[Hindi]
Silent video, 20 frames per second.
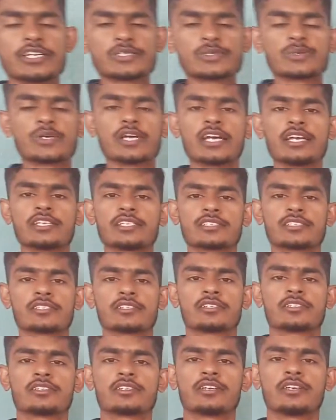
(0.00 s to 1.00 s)
स्टूडेंट्स
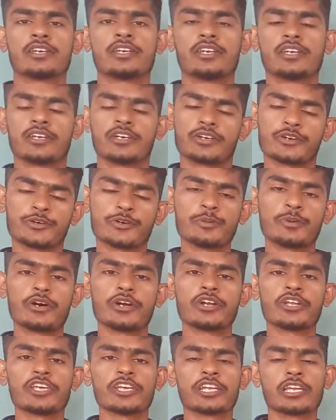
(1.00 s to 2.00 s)
गुड
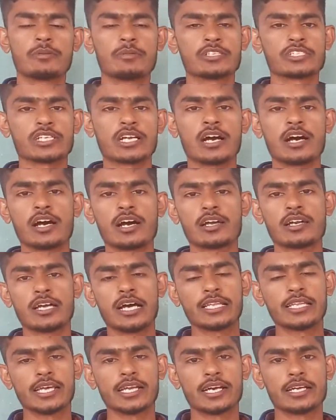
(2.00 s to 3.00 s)
मॉर्निंग नमस्कार
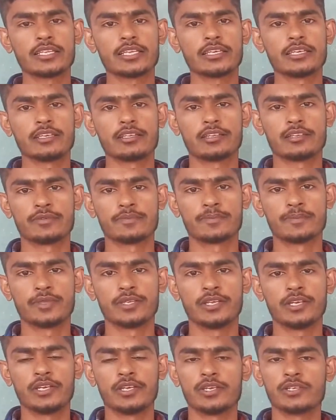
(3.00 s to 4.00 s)
राधे राधे
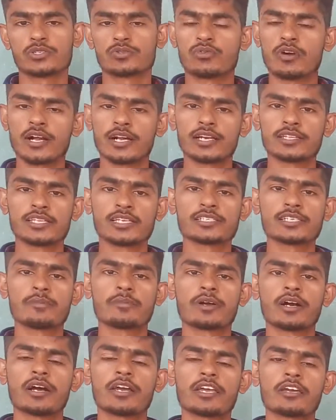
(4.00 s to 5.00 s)
स्वागत है
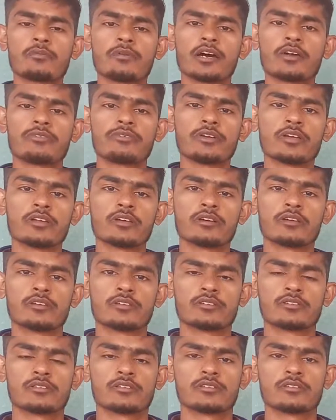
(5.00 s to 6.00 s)
सबका एक बार फिर
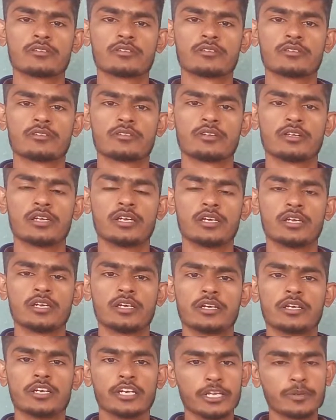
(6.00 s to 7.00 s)

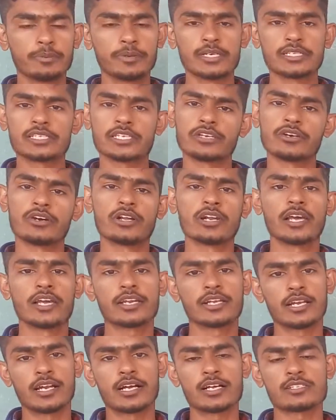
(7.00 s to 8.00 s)
डीपीएस की ऑनलाइन
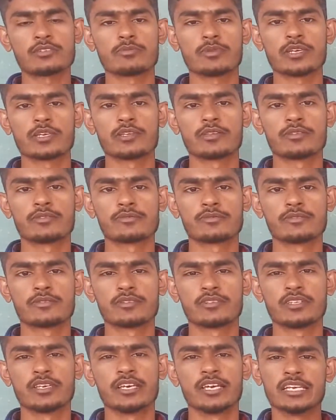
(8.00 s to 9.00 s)
क्लास में
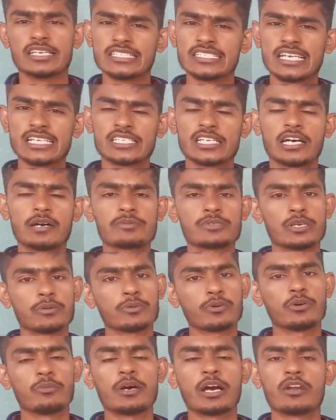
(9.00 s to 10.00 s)
जैसा आप
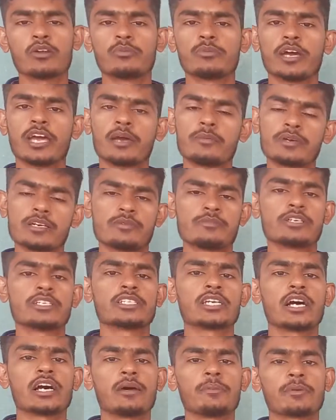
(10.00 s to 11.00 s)
सबको मालूम है मैं हमेशा
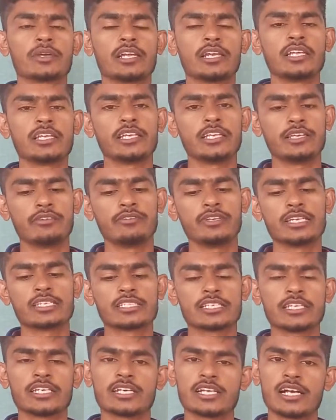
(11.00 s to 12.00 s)
आपके लिए ईवीएस e
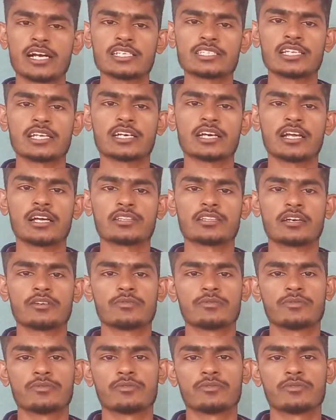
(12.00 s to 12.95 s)
की क्लास लेकर आता हूँ